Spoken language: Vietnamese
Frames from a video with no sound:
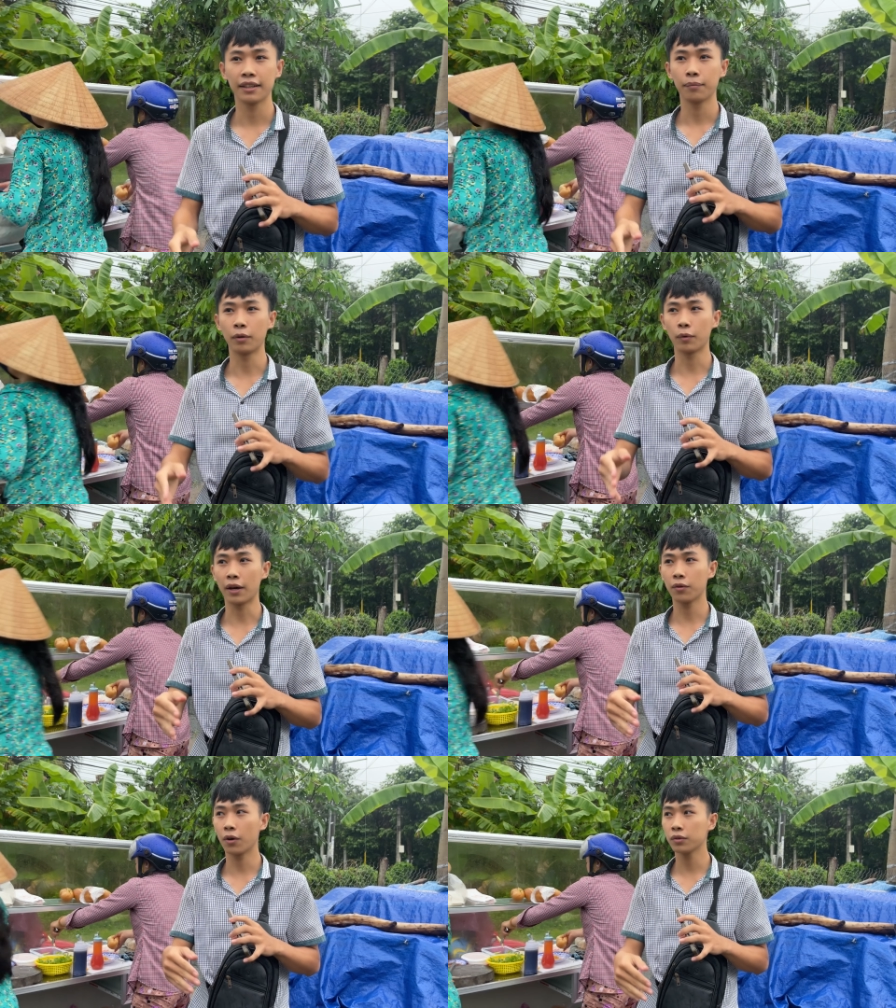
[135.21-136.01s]
mình
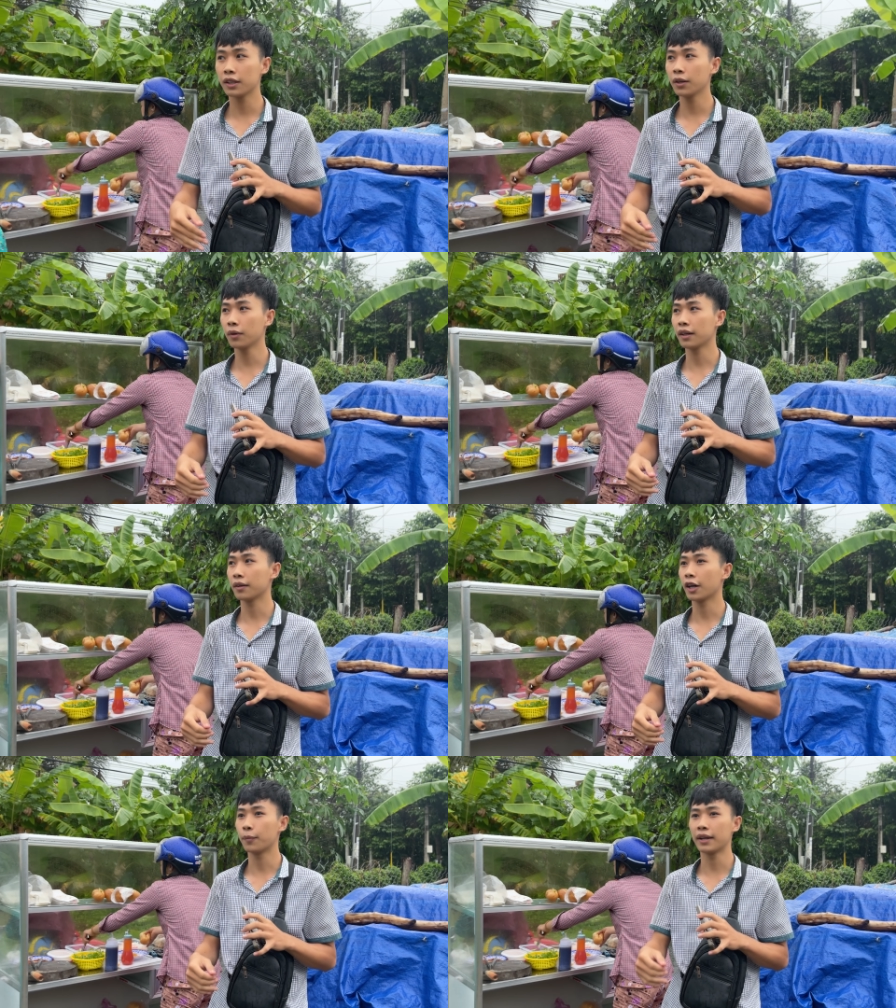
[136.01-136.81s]
quẹo vô một xíu á
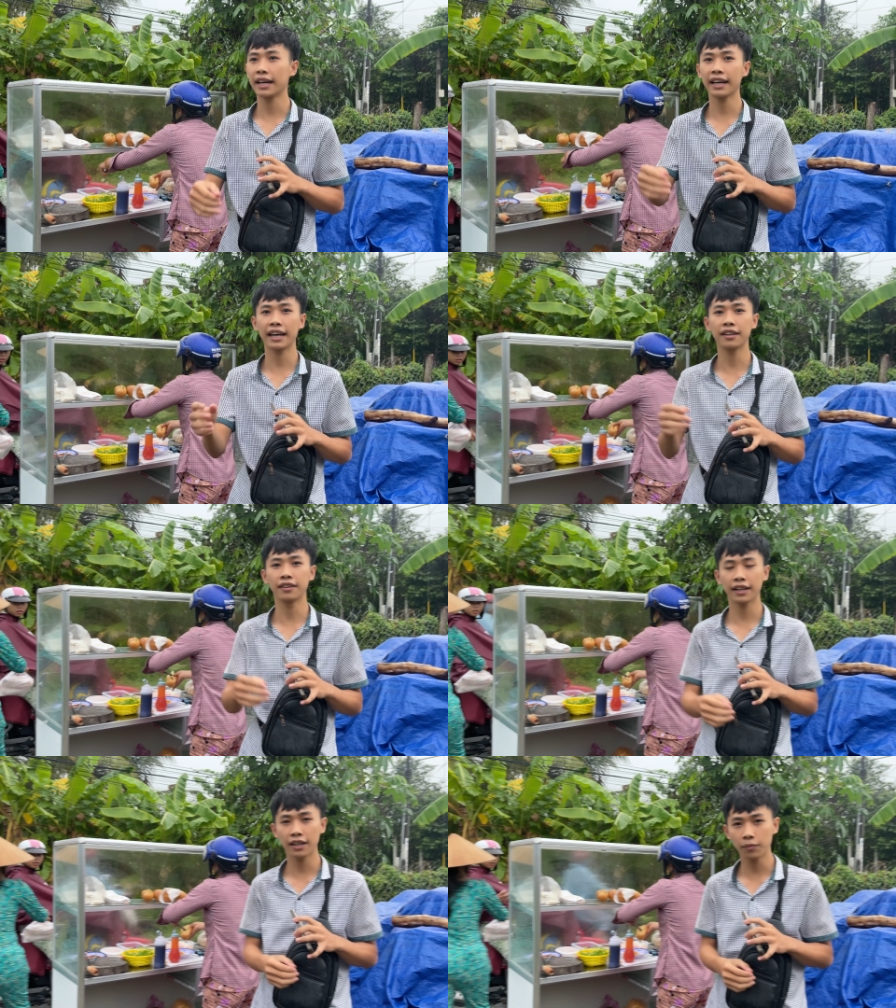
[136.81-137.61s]
thì mình thấy ngay giữa
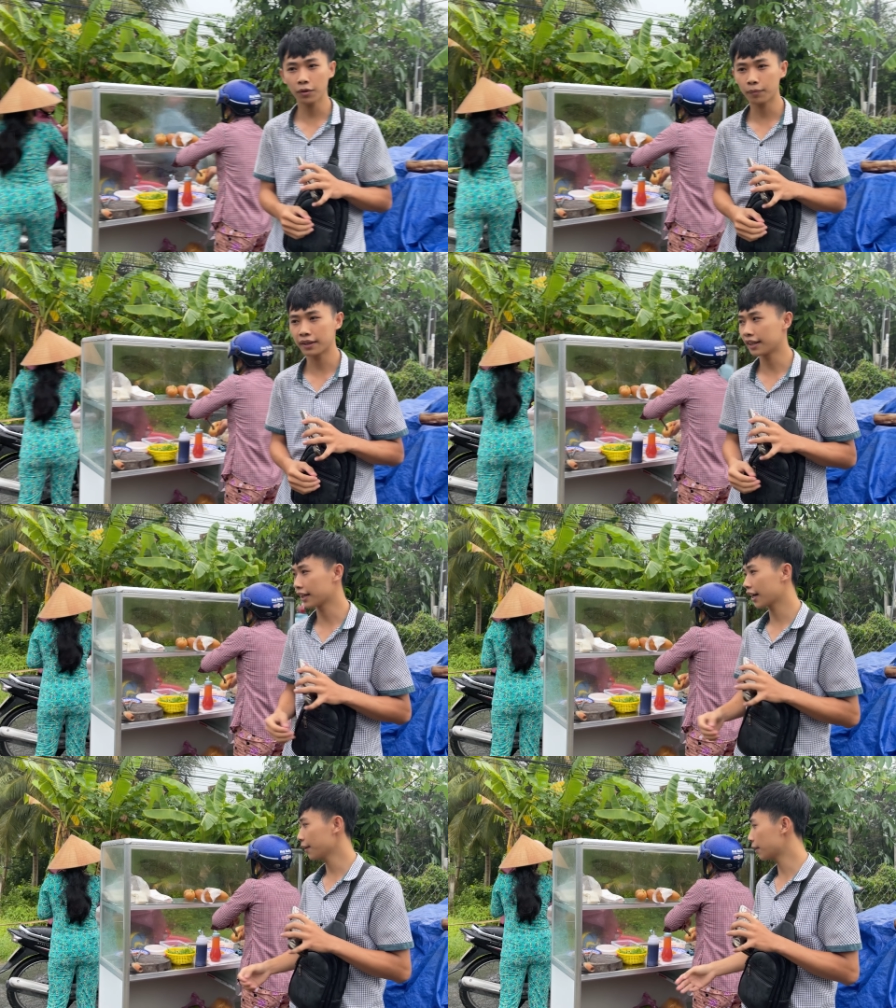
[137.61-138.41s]
cây giống của mình thì
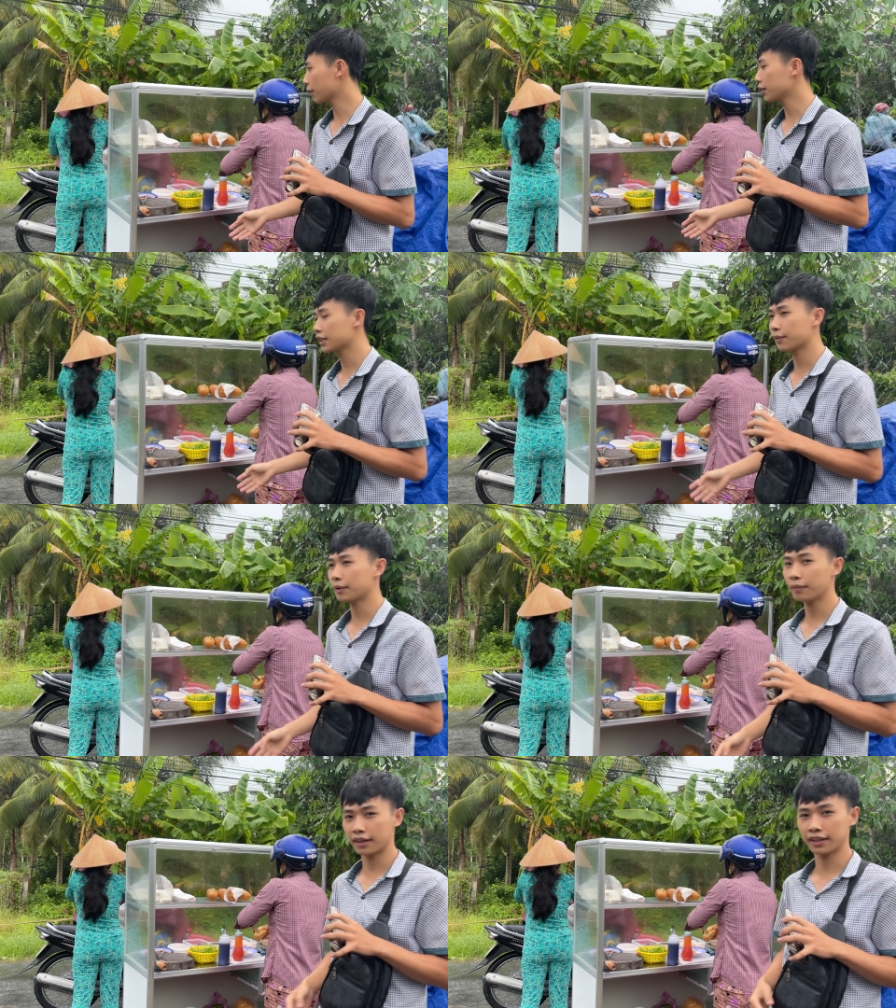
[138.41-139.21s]
kế bên có xe
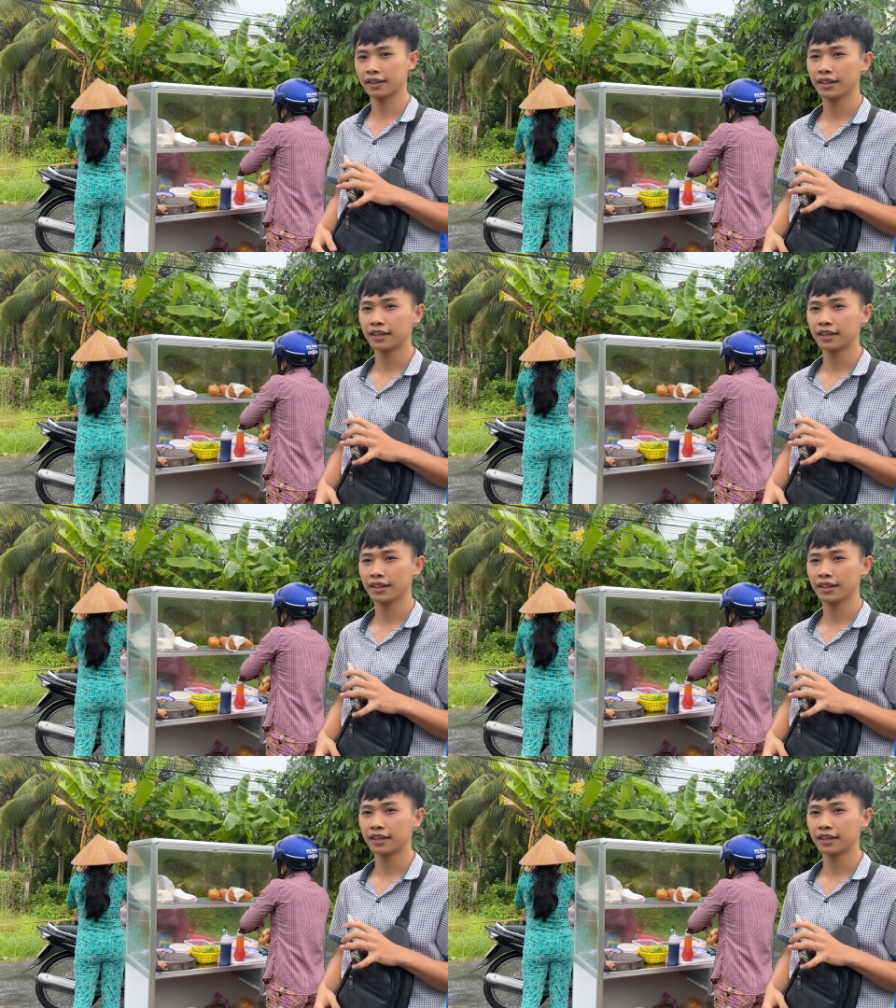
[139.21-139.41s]
bánh mì.